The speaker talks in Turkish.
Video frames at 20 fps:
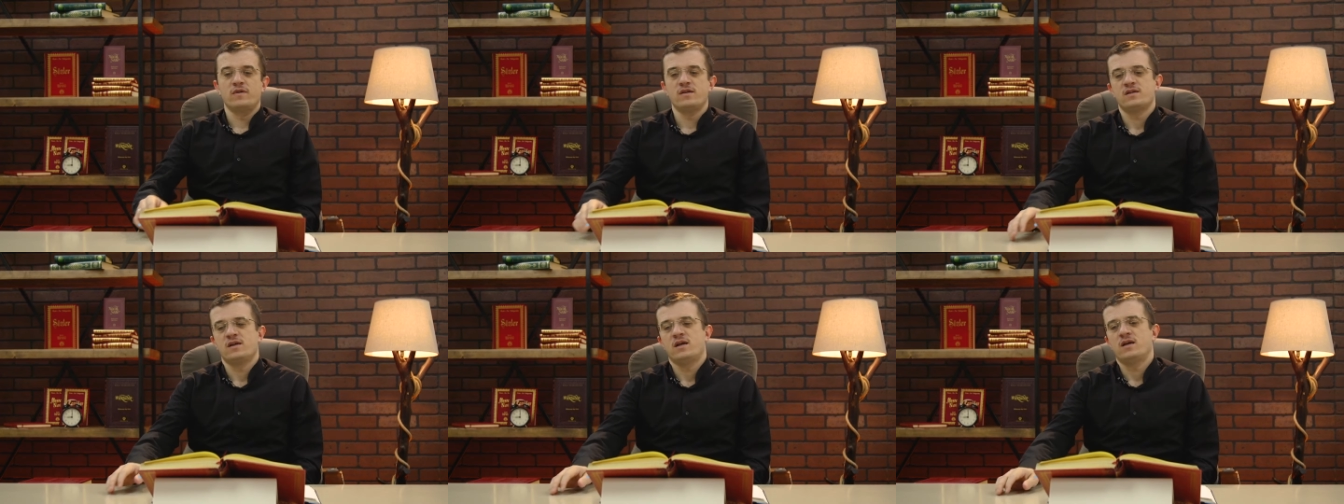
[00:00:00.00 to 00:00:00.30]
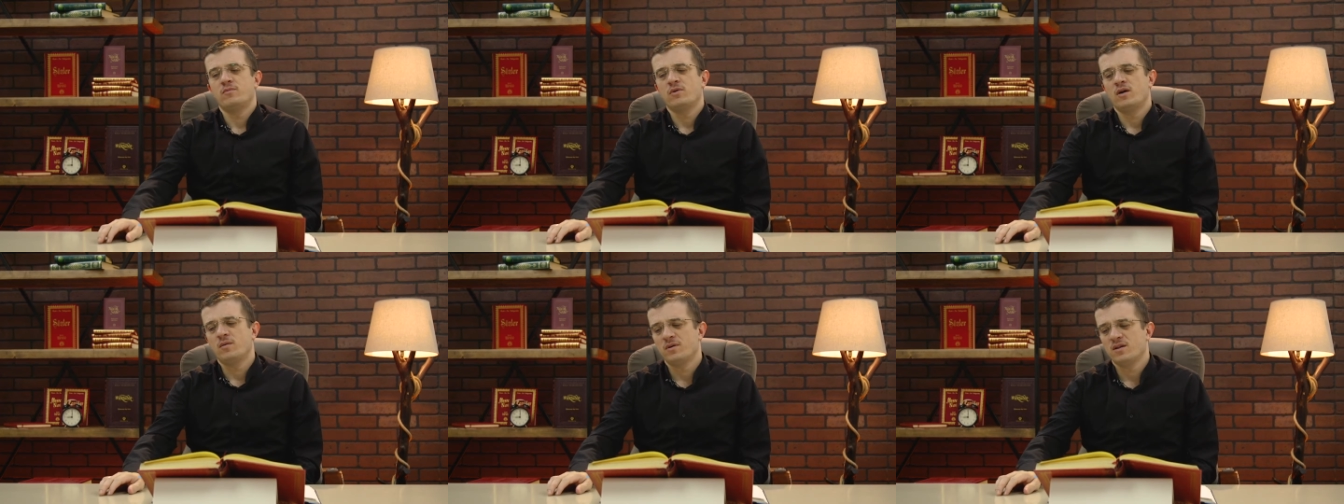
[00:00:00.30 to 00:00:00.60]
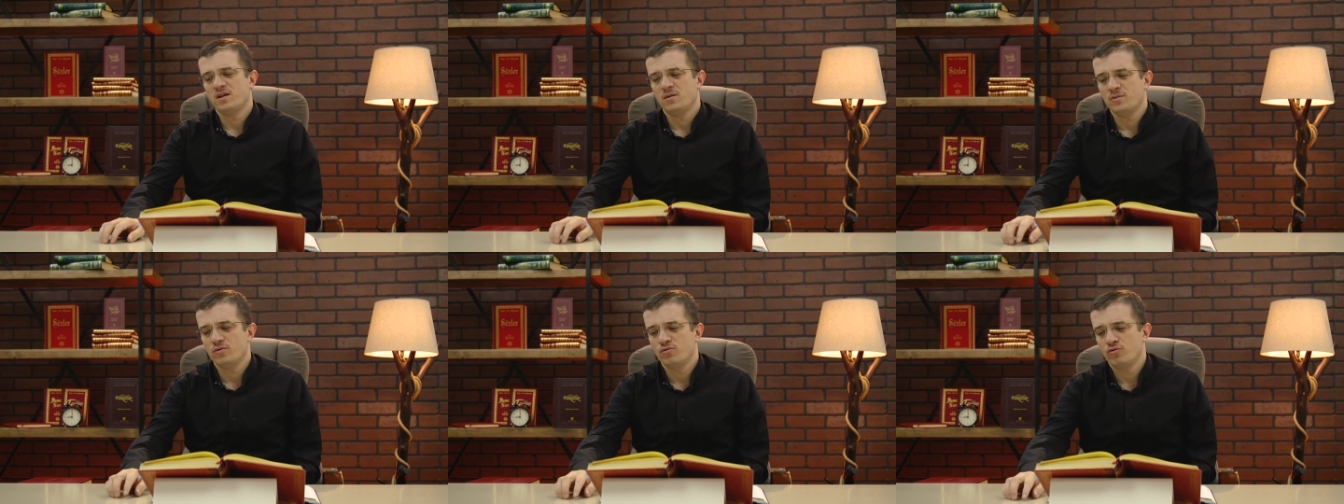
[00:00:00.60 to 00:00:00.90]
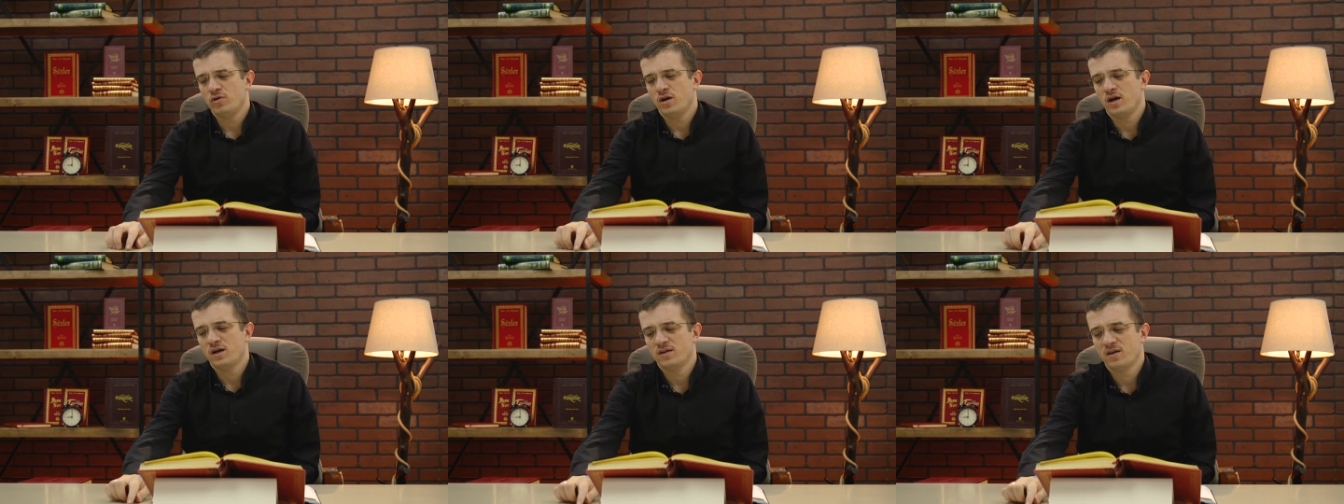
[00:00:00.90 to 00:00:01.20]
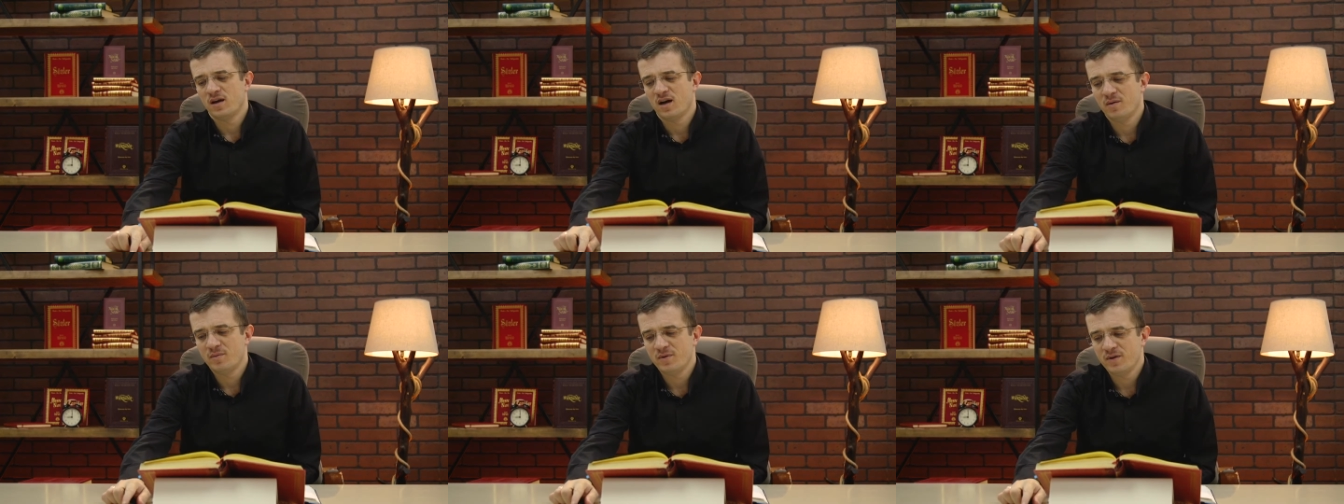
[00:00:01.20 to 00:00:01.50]
vesaire. Ama tabii rüya
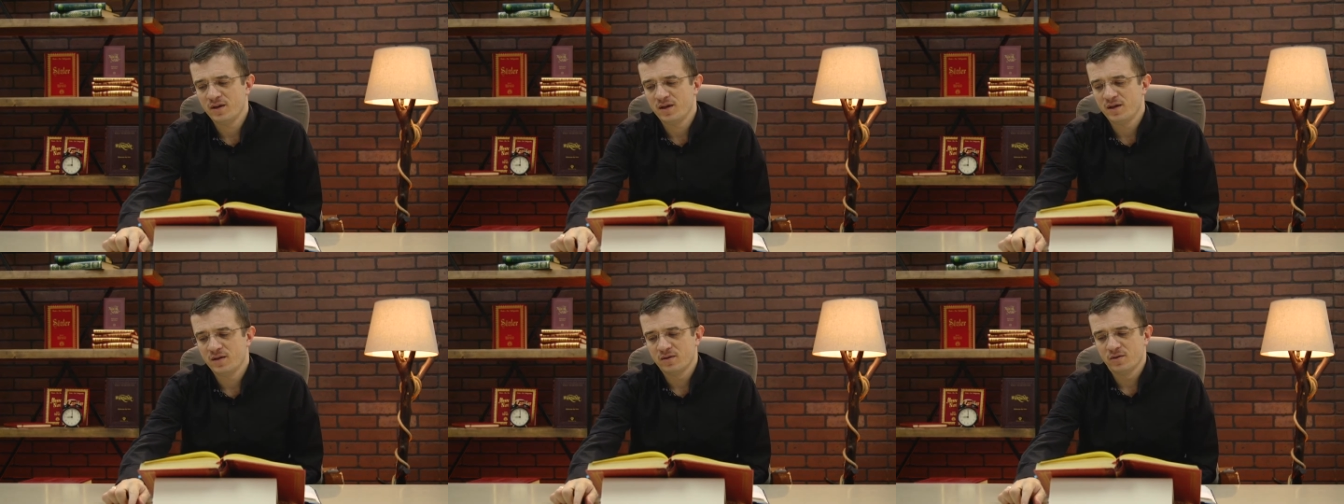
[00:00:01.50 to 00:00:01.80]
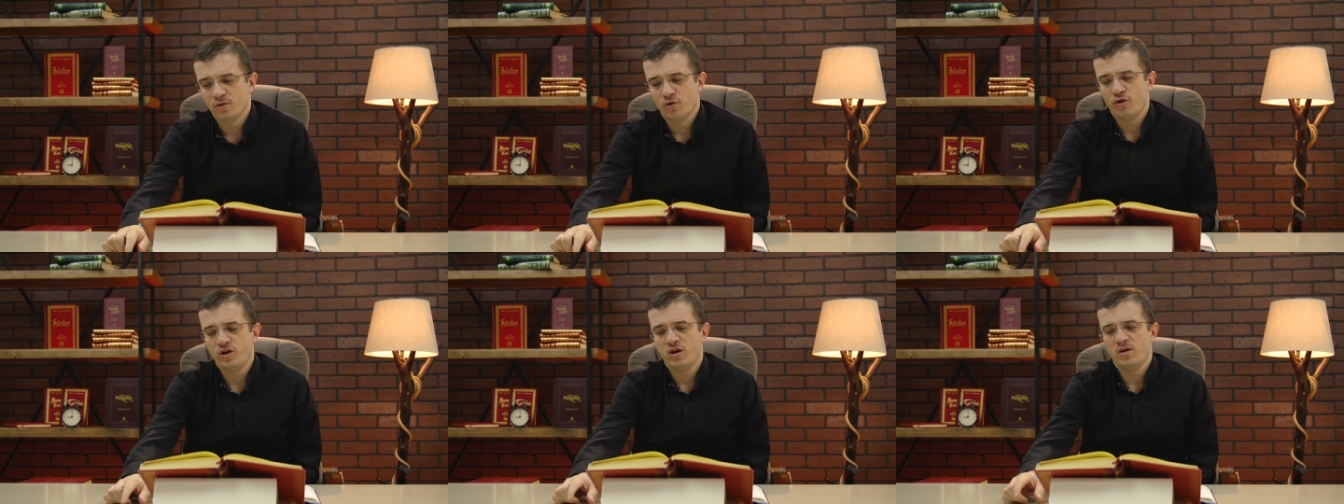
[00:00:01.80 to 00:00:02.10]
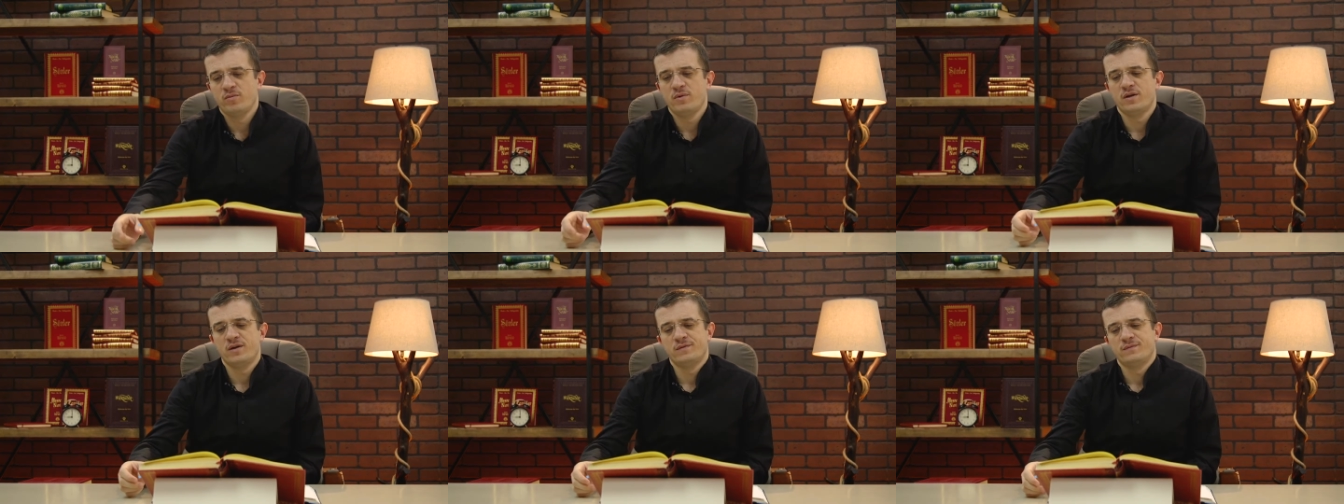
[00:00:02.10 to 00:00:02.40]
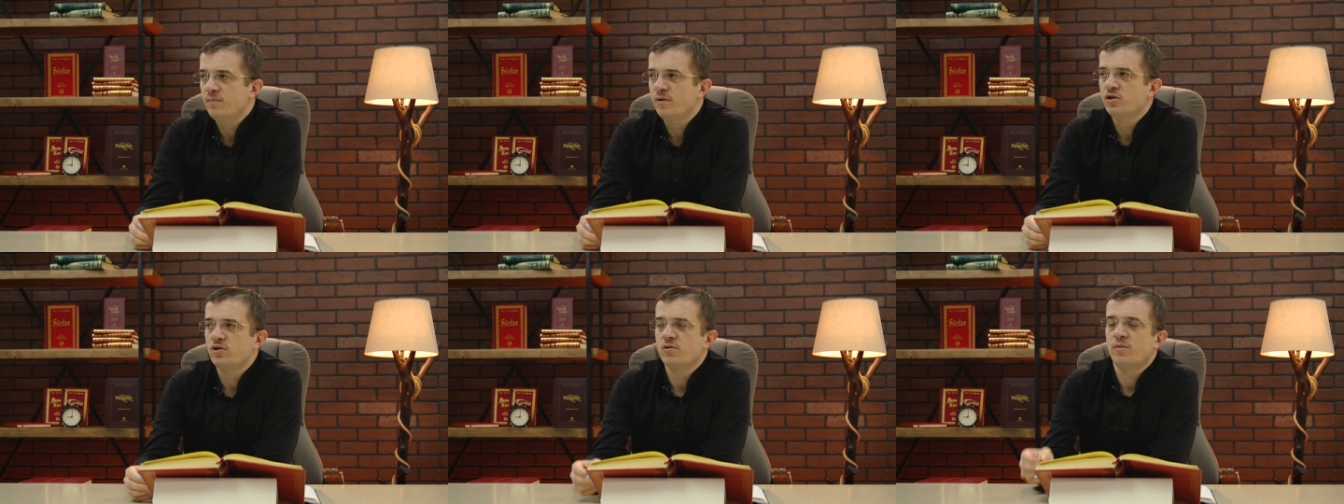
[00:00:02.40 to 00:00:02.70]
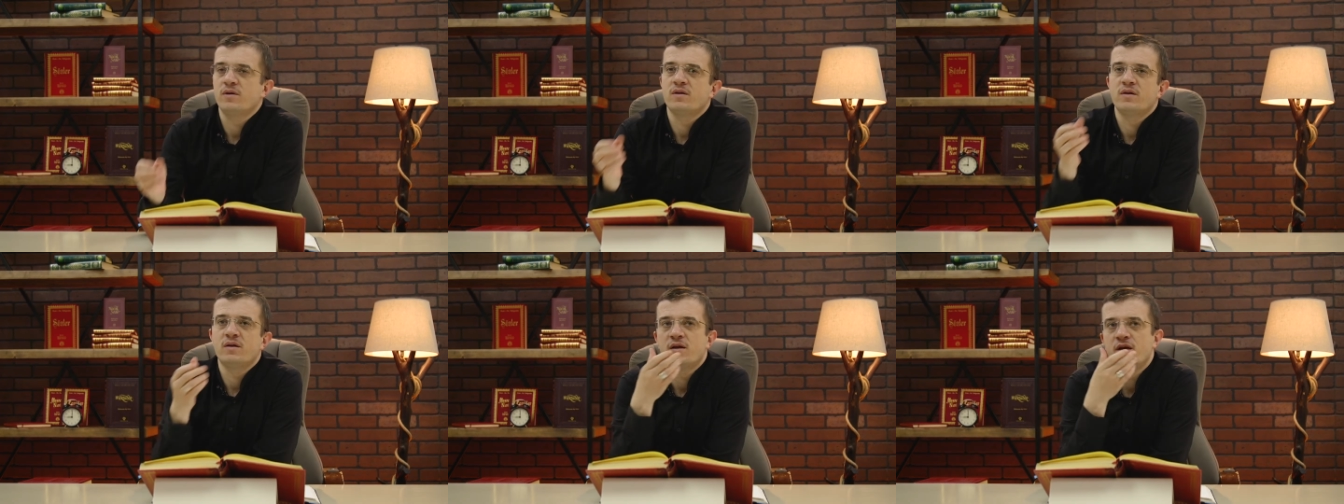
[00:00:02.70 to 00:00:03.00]
tabiri önemli.
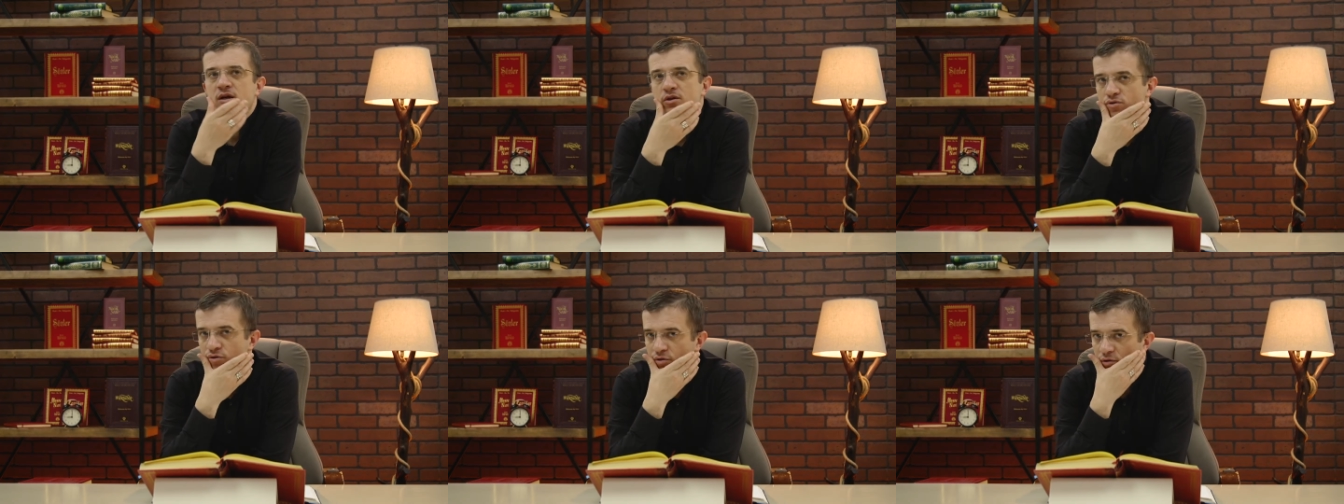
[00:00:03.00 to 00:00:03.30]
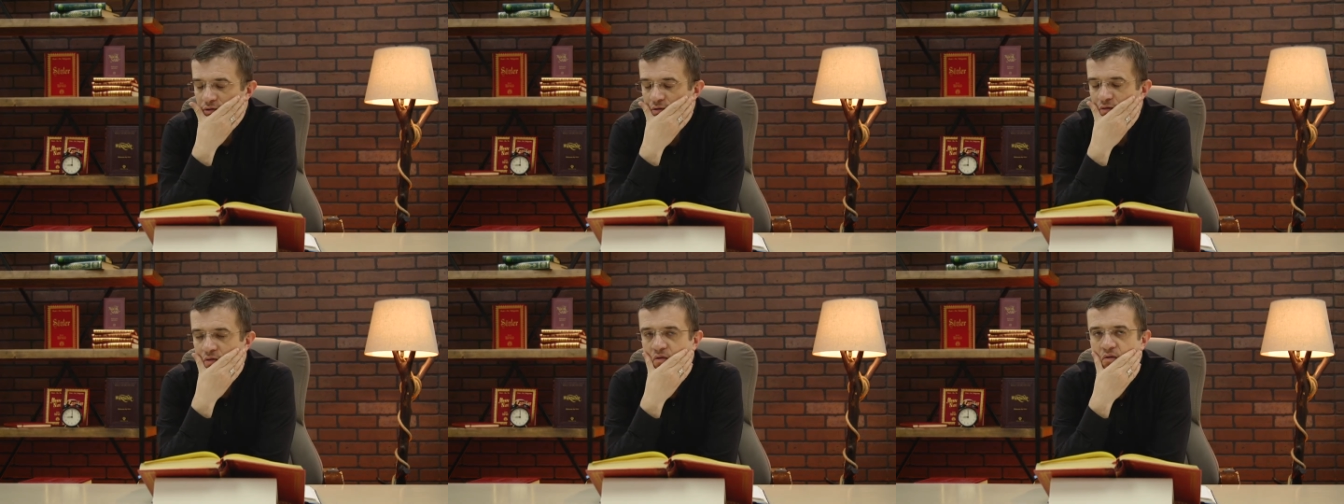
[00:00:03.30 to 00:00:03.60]
Mektubatta da geçiyor.